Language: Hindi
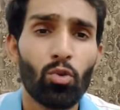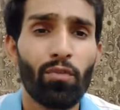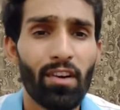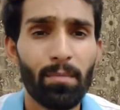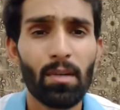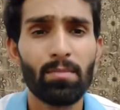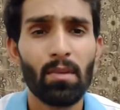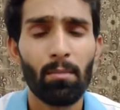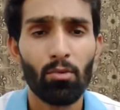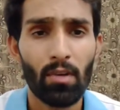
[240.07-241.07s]
तो प्रेस
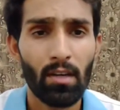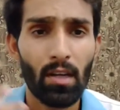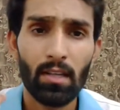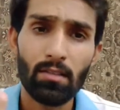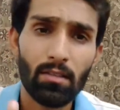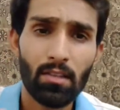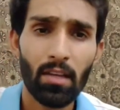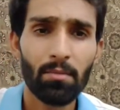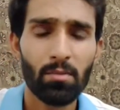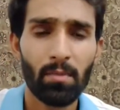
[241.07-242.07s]
में आपको यानी कि ऐसी
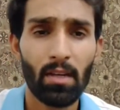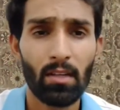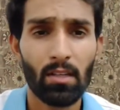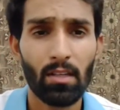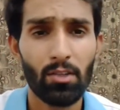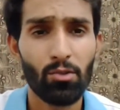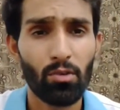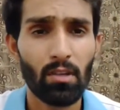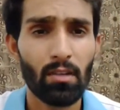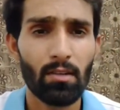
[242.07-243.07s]
थीम्स मिलेंगी जो
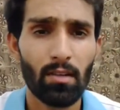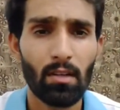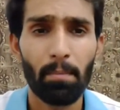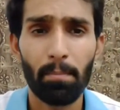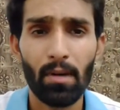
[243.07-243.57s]
कि यानी कि